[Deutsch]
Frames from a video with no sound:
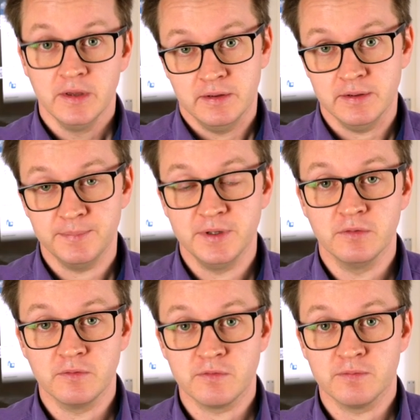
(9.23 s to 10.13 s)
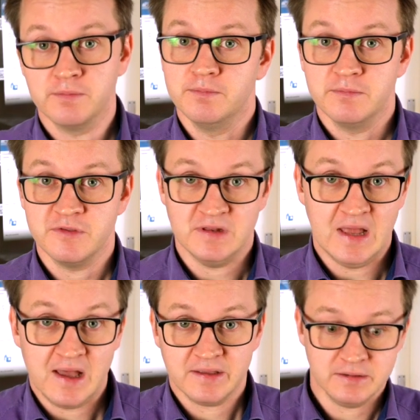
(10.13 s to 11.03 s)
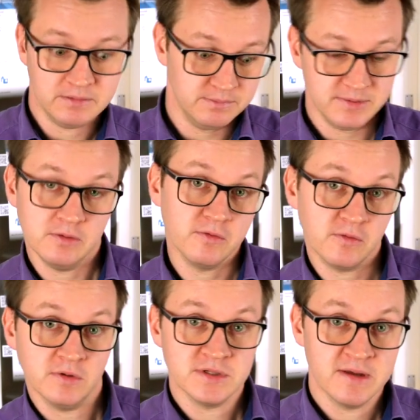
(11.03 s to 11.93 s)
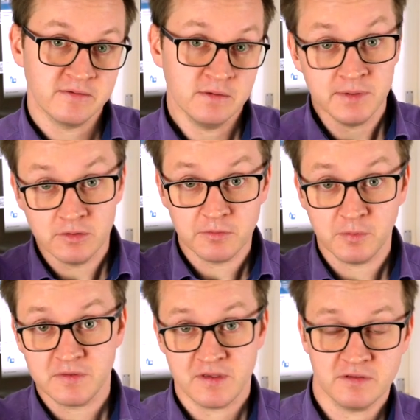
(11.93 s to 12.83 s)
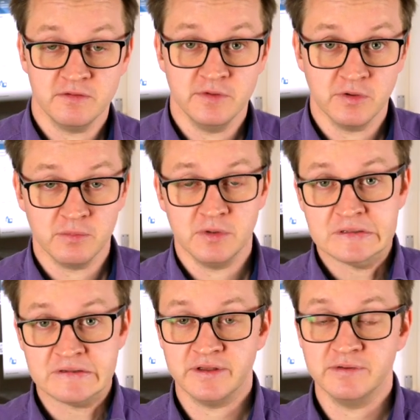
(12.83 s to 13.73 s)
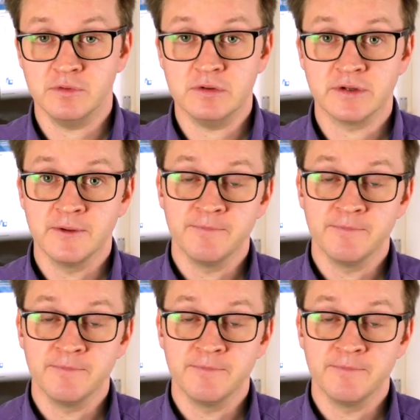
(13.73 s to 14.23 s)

äh, Bildungsszenarien, Bildungskontexte, Bildungsprozesse, wie auch immer ihr das nennen wollt,